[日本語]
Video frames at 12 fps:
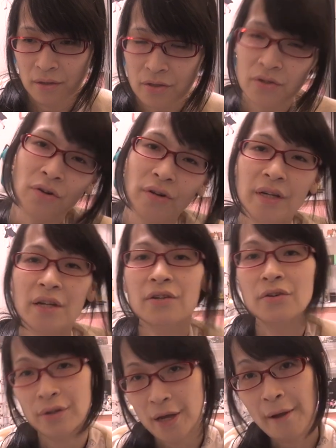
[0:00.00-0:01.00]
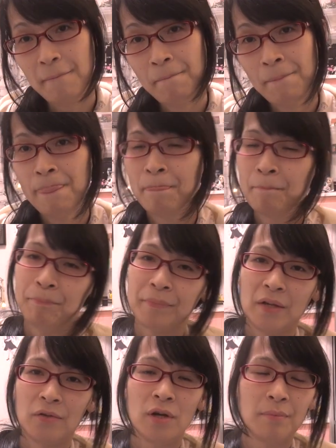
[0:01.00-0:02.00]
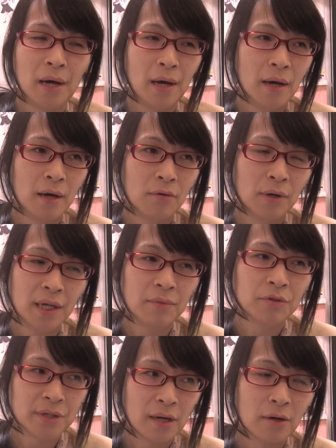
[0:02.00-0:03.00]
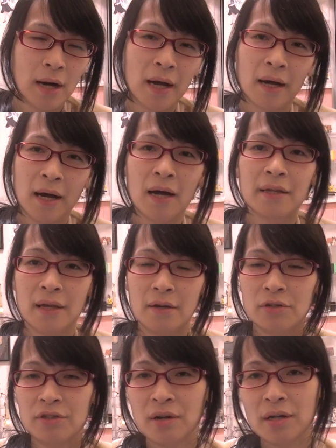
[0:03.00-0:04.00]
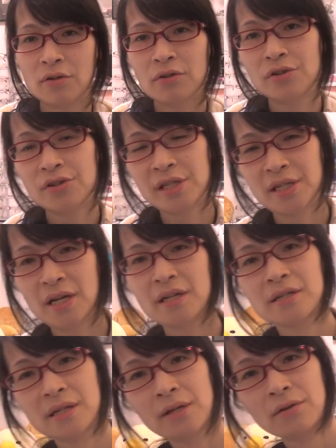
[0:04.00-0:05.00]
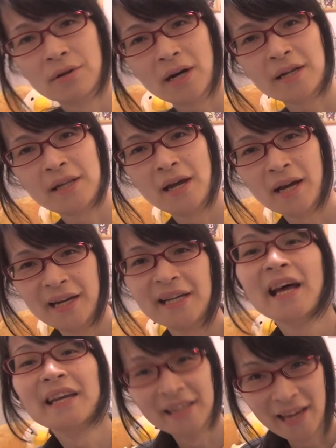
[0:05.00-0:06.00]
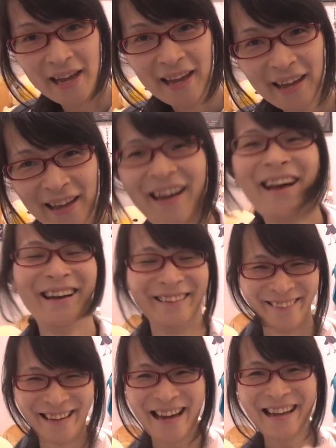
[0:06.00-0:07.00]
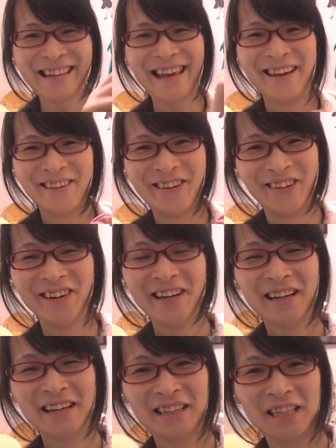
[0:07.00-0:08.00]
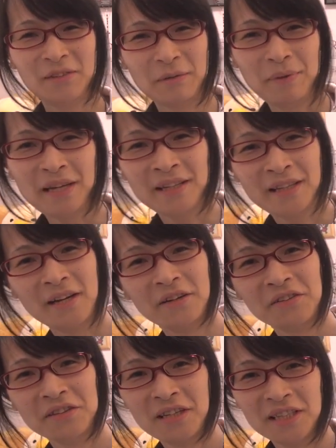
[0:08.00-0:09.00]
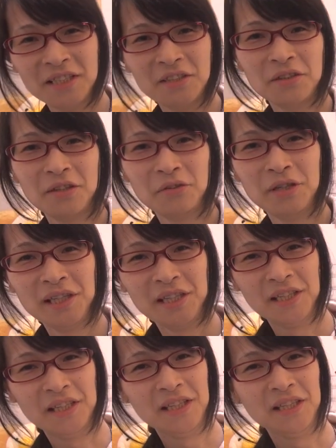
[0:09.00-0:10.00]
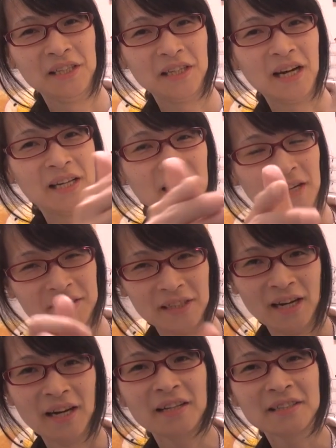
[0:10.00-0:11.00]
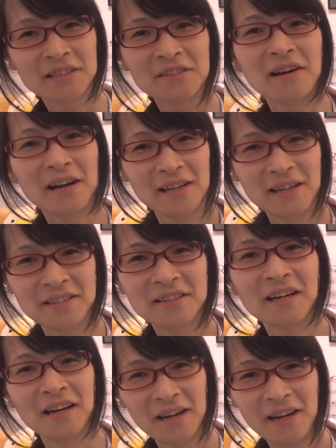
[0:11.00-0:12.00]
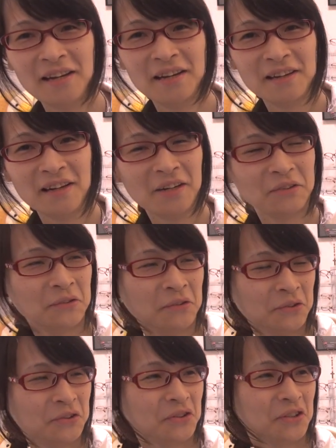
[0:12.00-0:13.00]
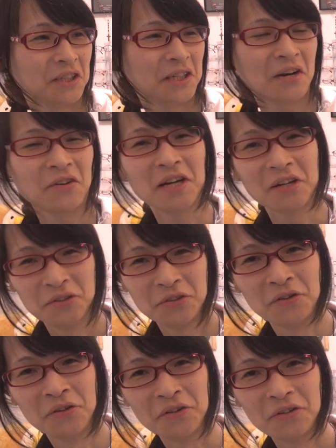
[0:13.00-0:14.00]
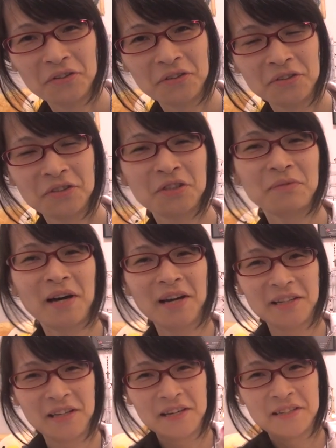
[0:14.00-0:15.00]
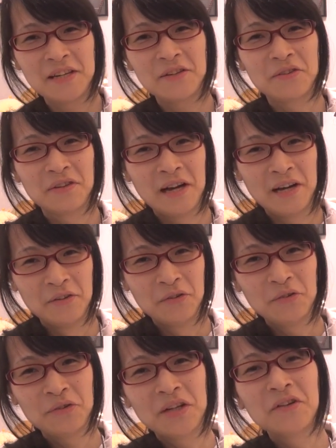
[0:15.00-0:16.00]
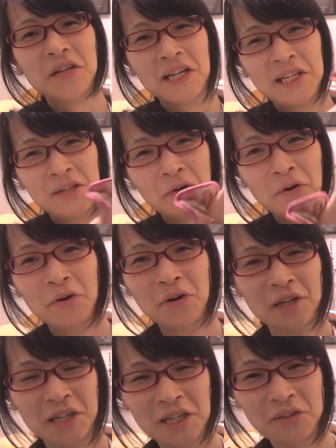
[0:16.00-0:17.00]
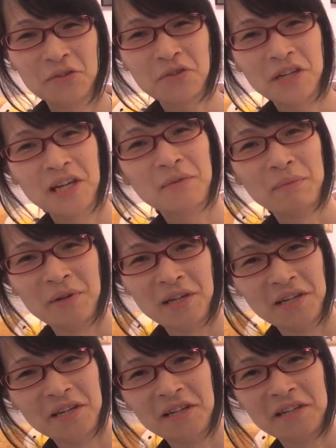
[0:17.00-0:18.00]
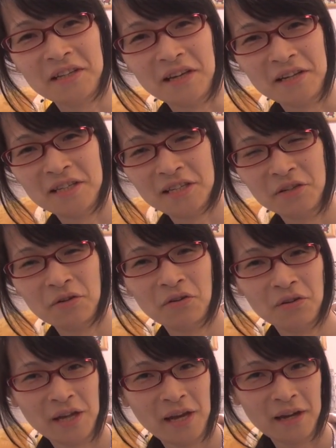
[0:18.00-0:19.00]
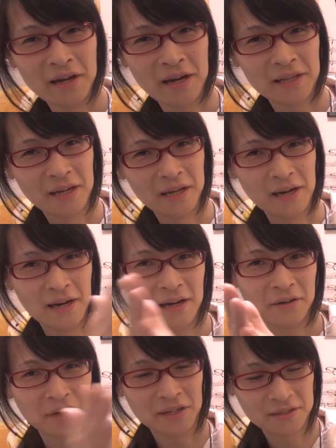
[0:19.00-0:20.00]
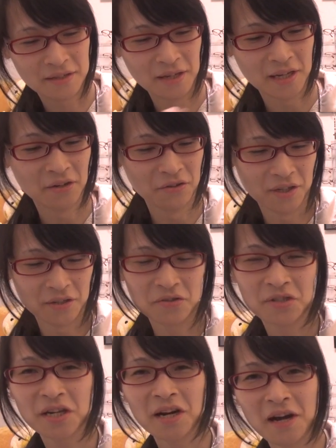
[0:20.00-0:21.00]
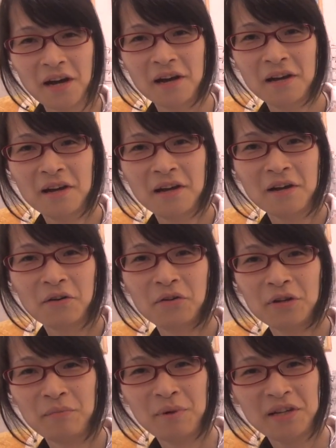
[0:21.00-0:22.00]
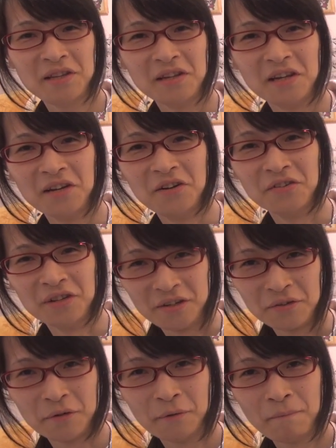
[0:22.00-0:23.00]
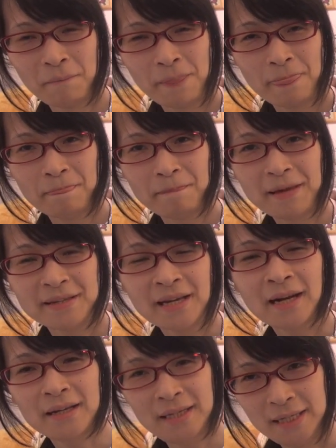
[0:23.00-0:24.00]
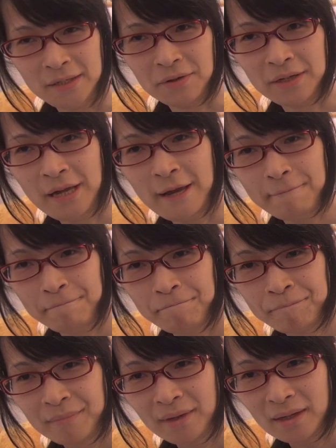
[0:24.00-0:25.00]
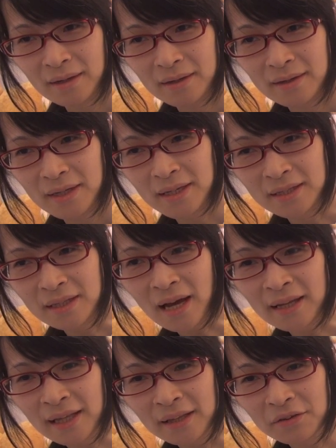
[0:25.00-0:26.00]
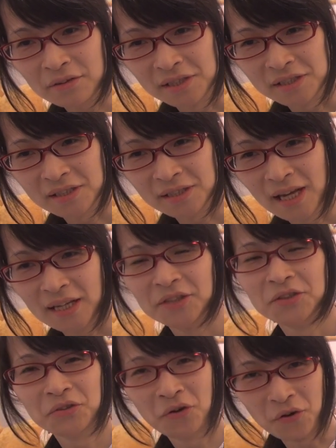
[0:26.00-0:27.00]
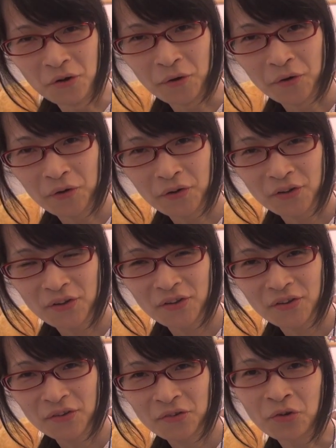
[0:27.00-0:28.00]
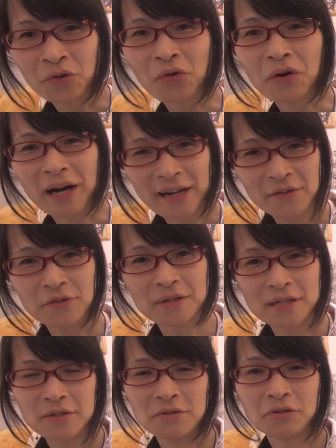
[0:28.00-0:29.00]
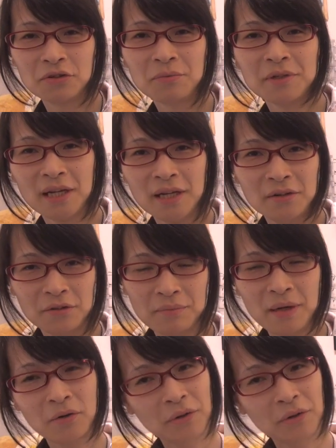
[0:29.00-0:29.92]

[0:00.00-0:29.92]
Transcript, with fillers: すごいいいですよね例えば他にもさカーテンうちは導入してないんですけどカーテン開けないんであのカーテンを今ピッてやるとさ自動でウィーンってカーテン開くじゃん。あれ実は安いからあの普通に家具屋行くと数万円でセあの売ってるんできっときっとつければピーって自動でカーテンが開くやつってできるんでそしたらこれでピッてできるようになるとでさらにこれねインターネットにつなぐと外から操作することもできると。まあ、